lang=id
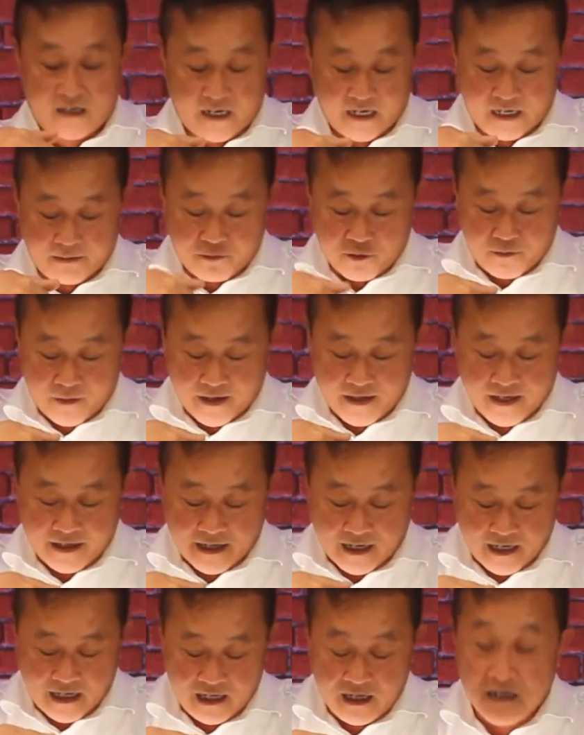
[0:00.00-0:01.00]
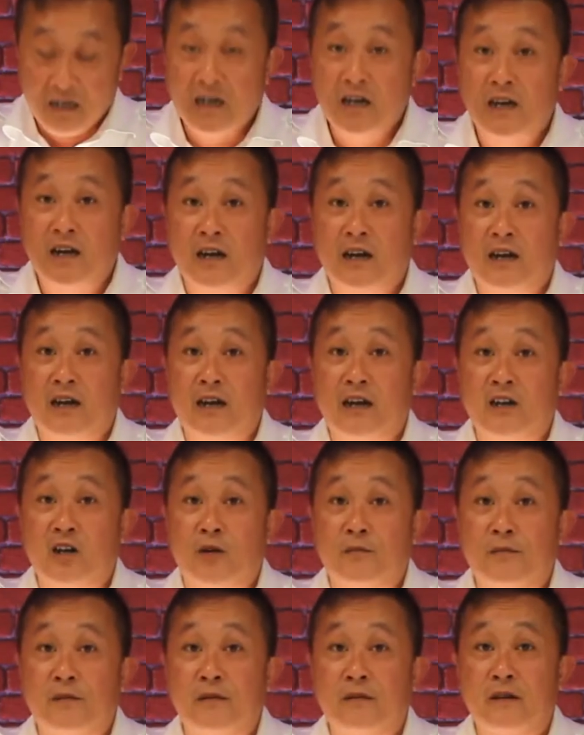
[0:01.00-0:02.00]
Ini perubahannya dari
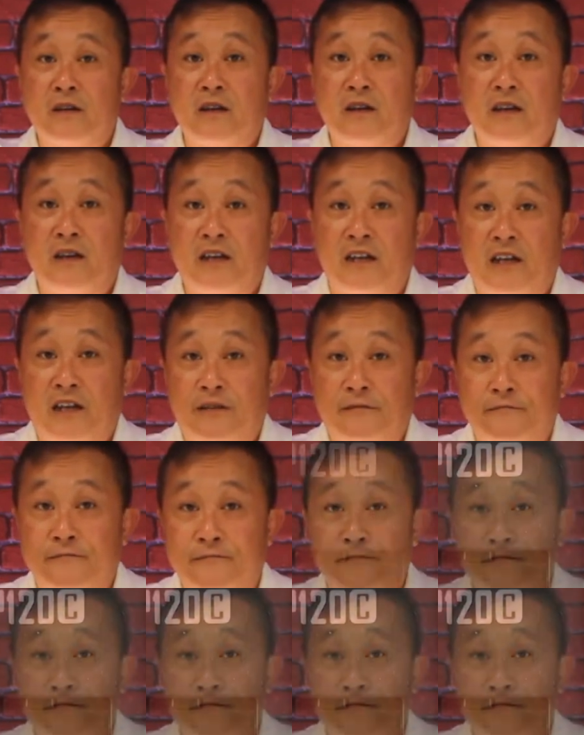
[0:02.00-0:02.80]
knob ini.